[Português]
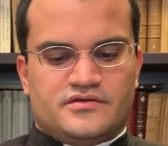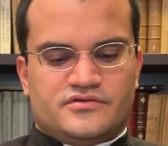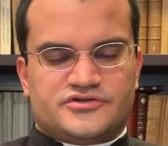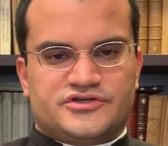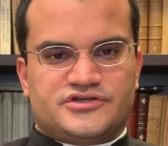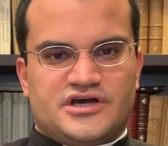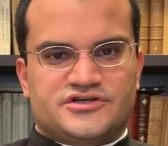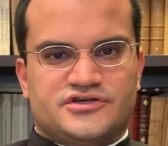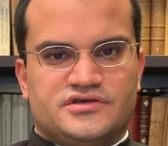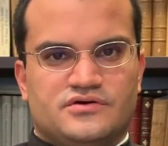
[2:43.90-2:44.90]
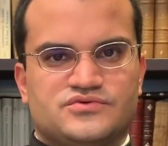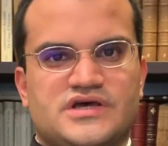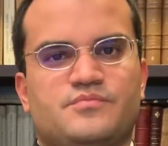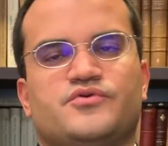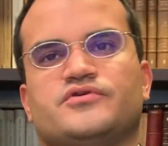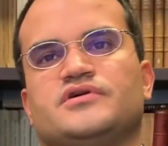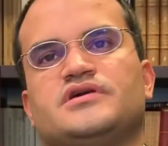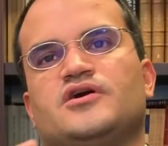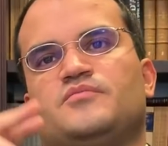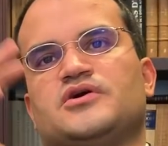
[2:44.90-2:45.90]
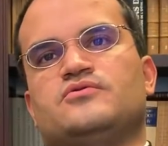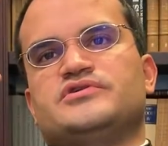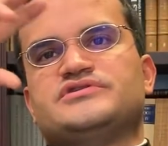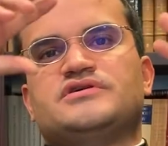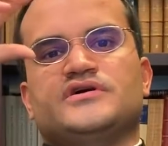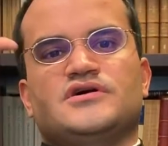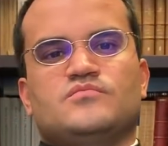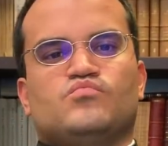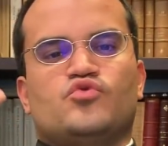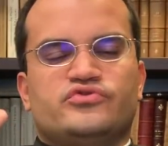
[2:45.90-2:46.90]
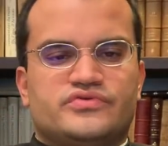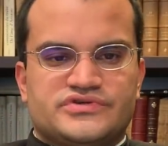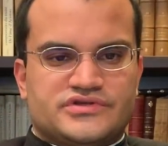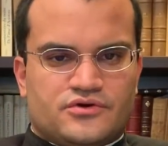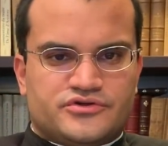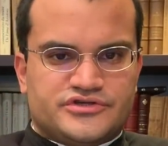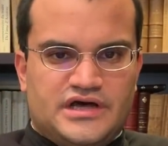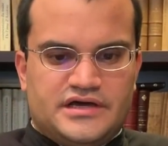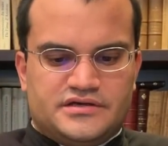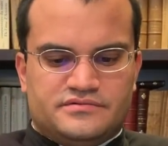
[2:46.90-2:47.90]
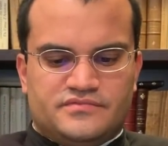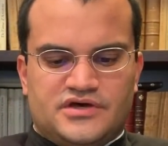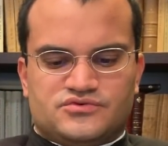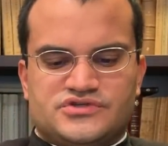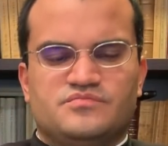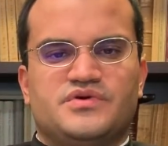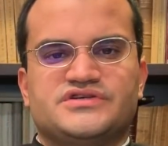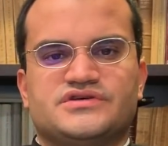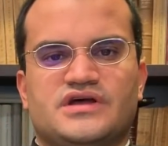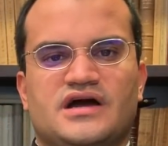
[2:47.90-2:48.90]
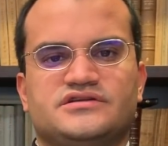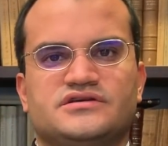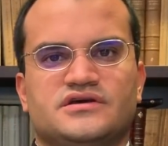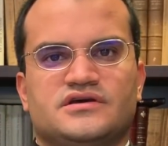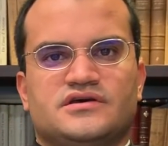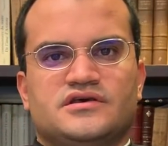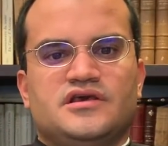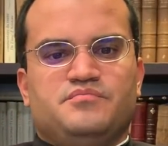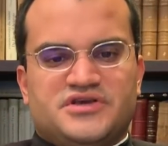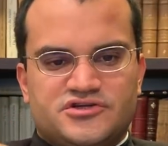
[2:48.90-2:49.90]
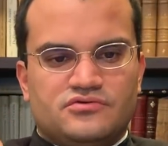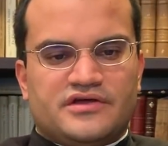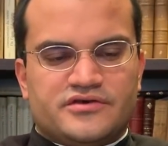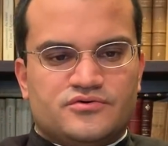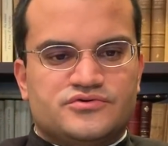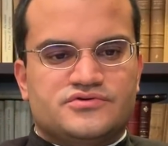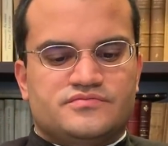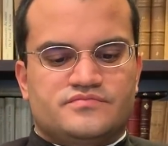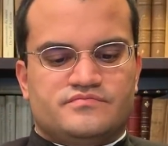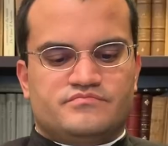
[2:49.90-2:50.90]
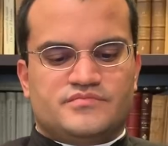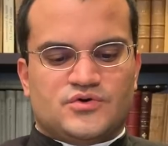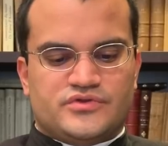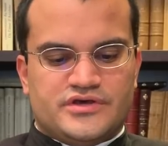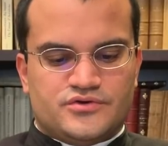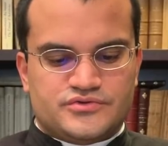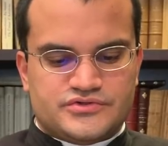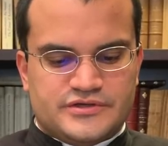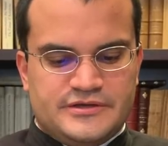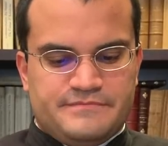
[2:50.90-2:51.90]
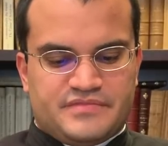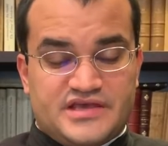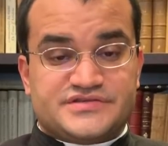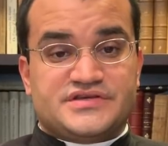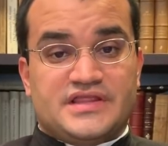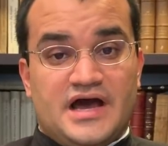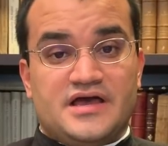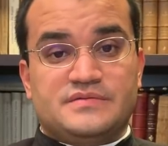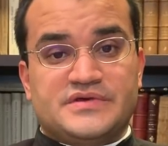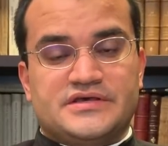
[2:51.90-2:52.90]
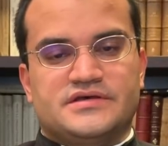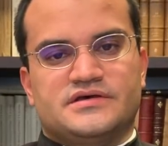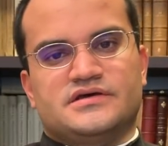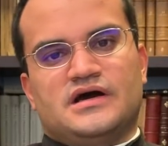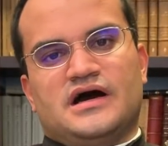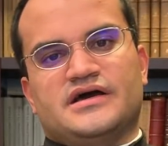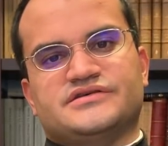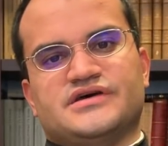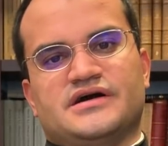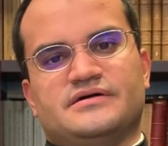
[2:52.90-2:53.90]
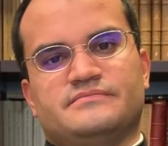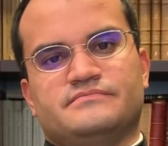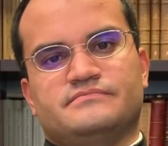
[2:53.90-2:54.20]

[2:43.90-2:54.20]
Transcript: Então a gente acha que não sabe porque que é uma coisa muito extraordinária. Não, simplicidade e pedindo a Deus, meu Deus, ensinai-me a rezar.